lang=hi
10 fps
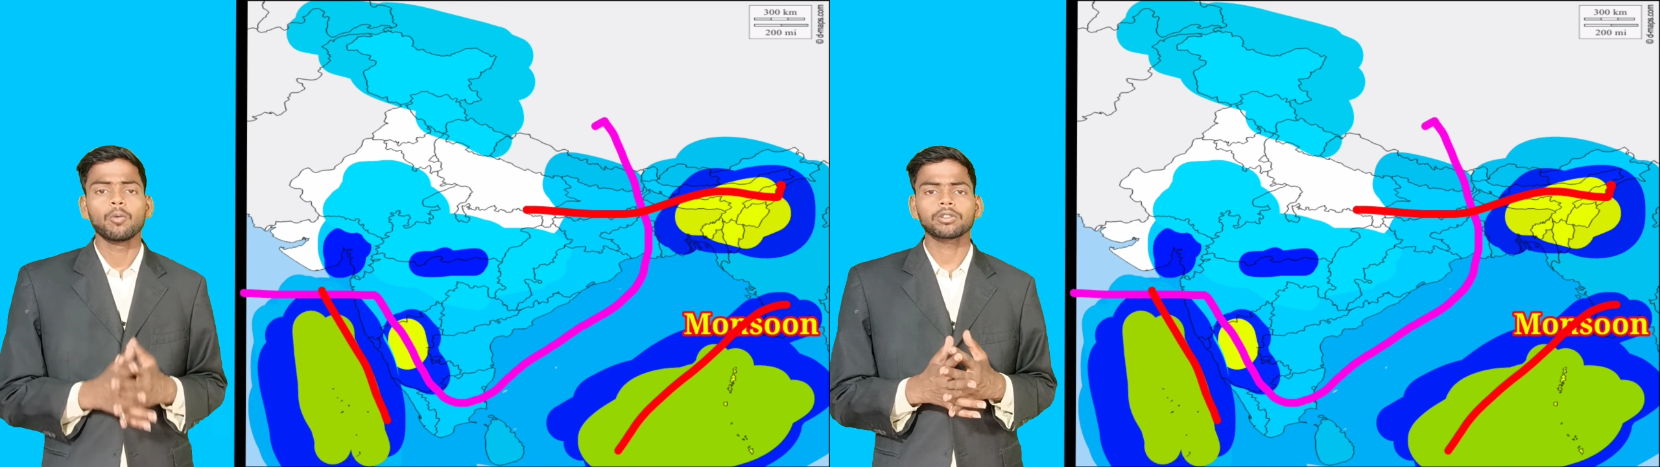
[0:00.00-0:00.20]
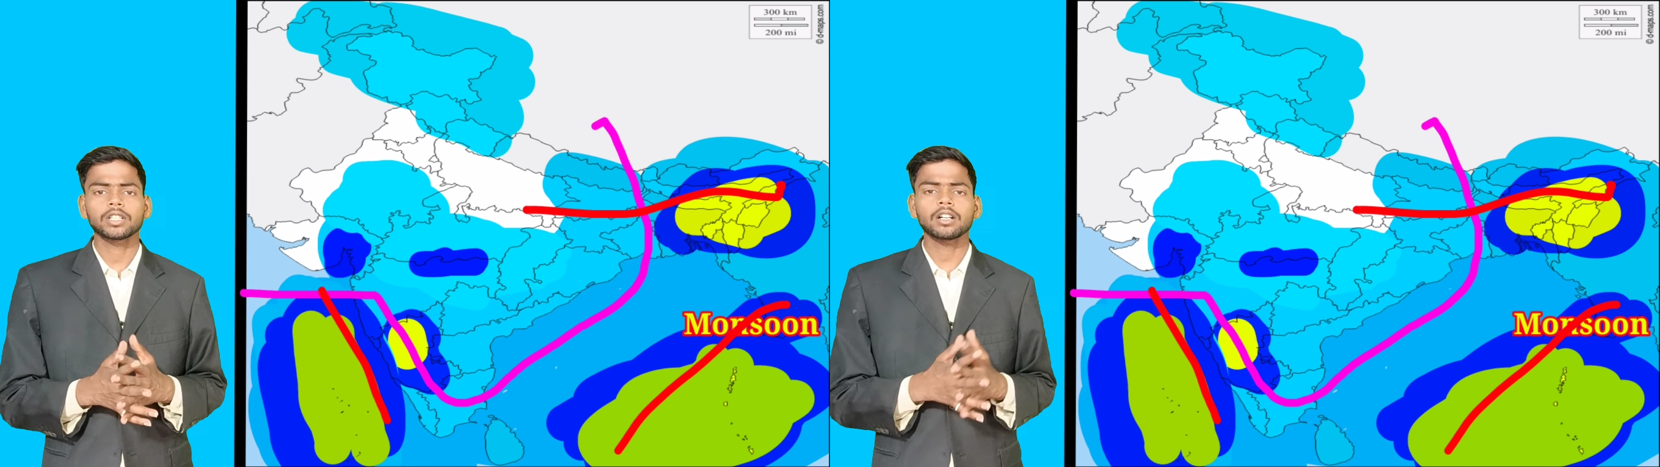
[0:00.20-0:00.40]

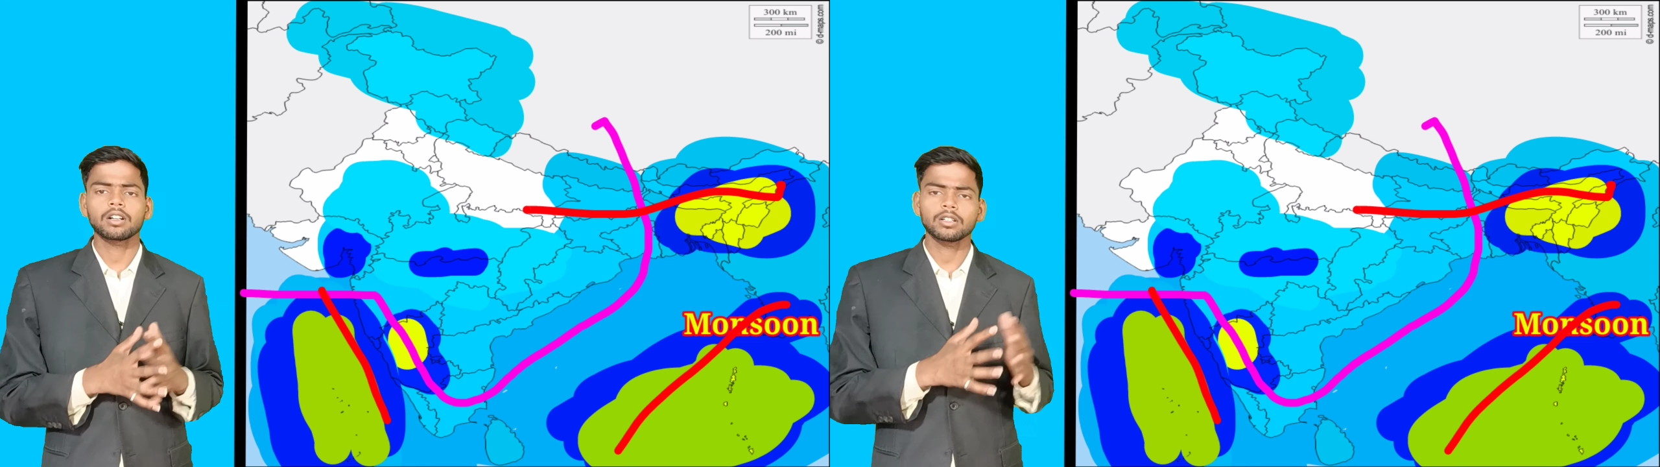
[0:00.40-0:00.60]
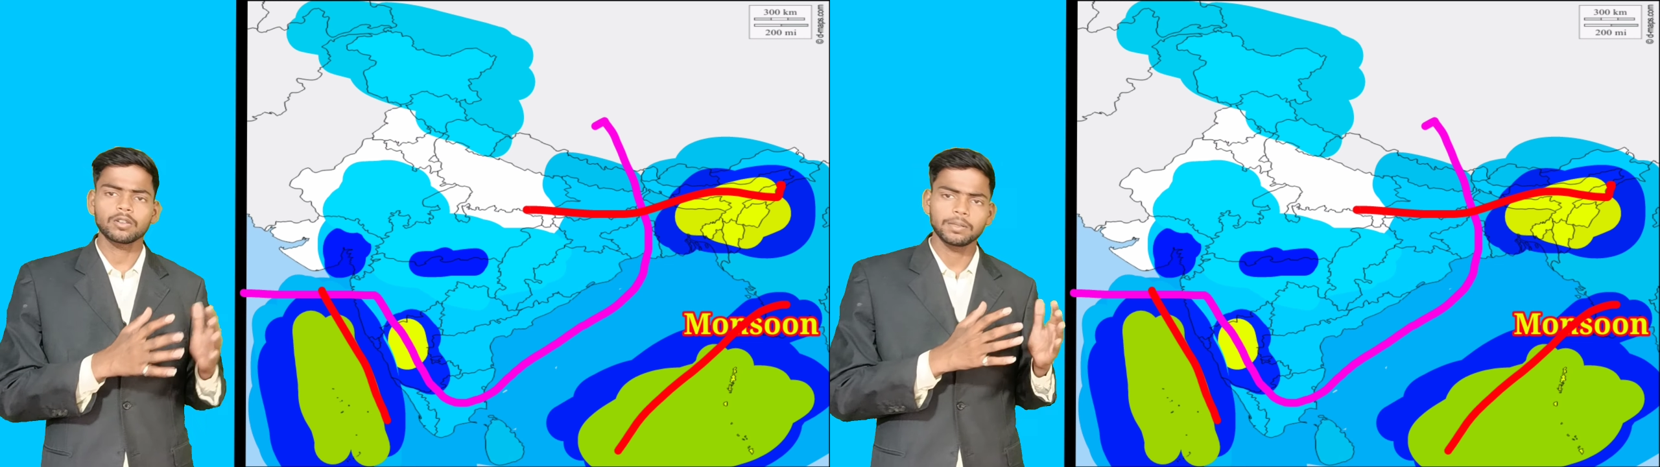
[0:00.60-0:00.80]

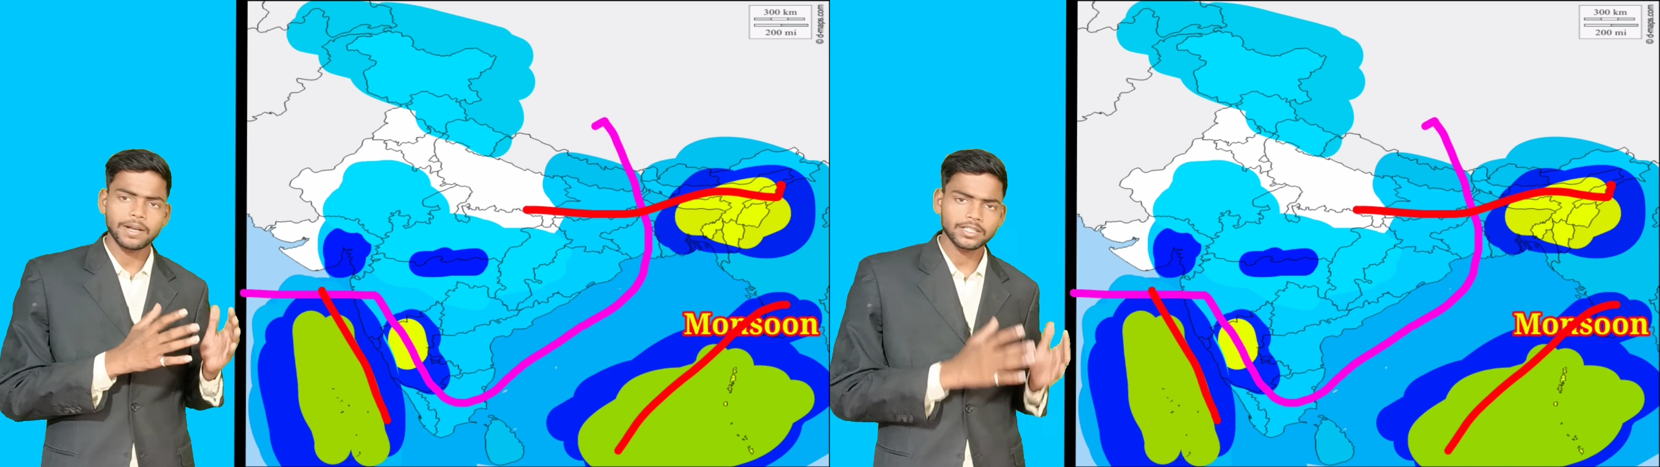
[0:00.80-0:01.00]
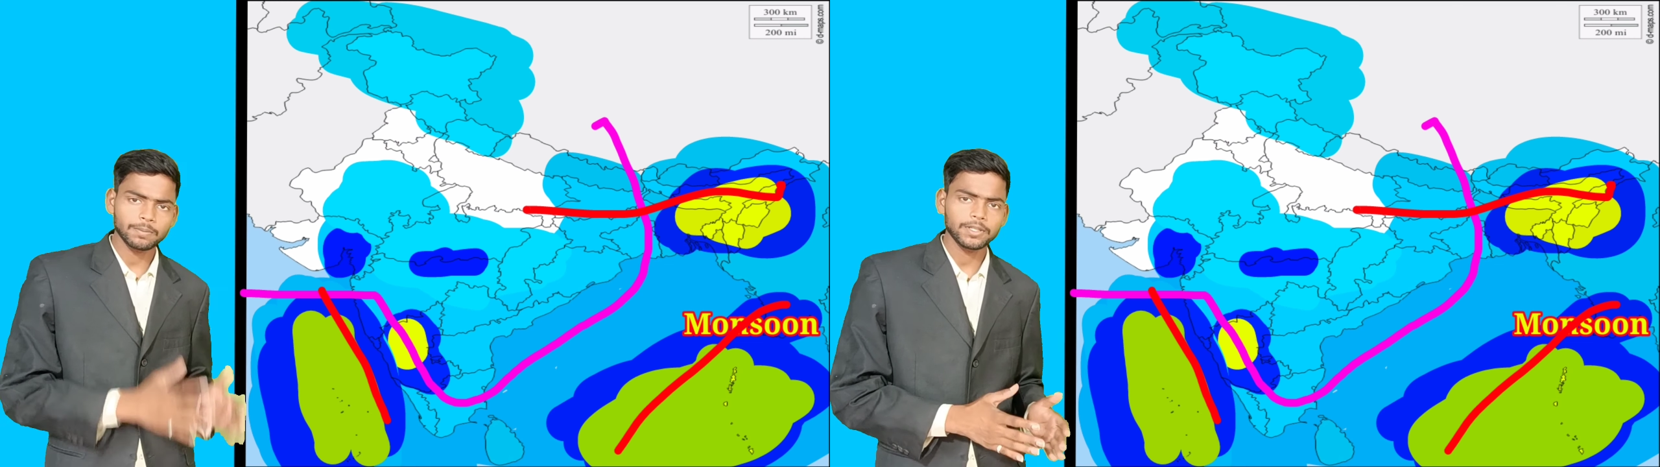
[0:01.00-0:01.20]
उत्तराखंड और
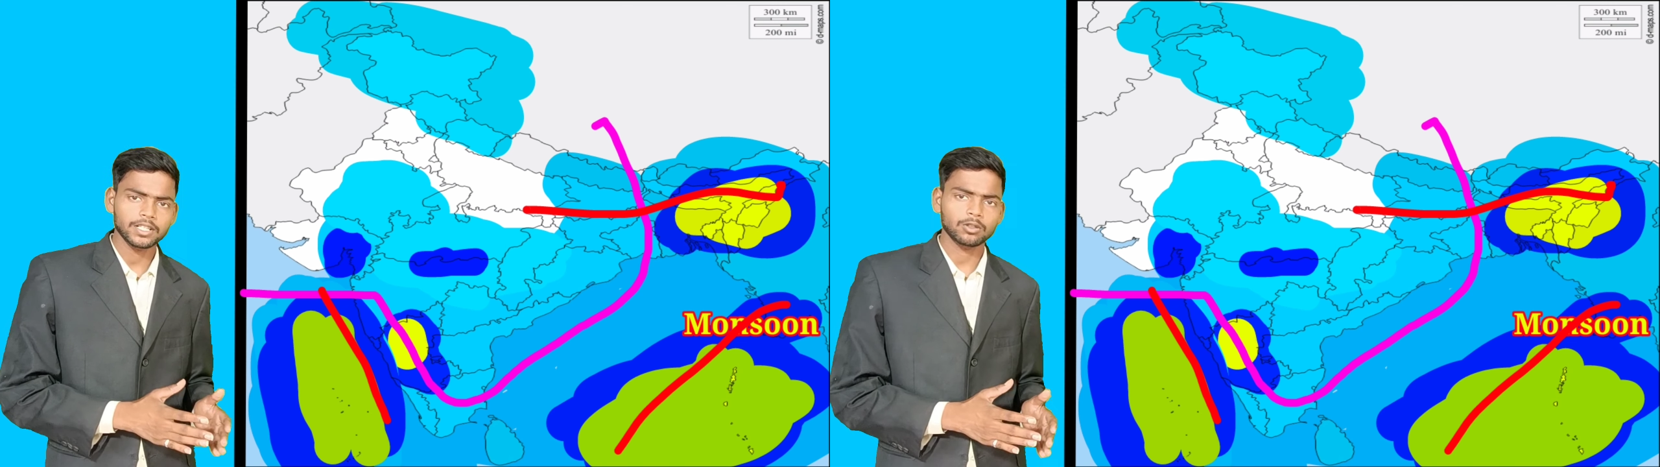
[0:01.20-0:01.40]
हिमाचल प्रदेश के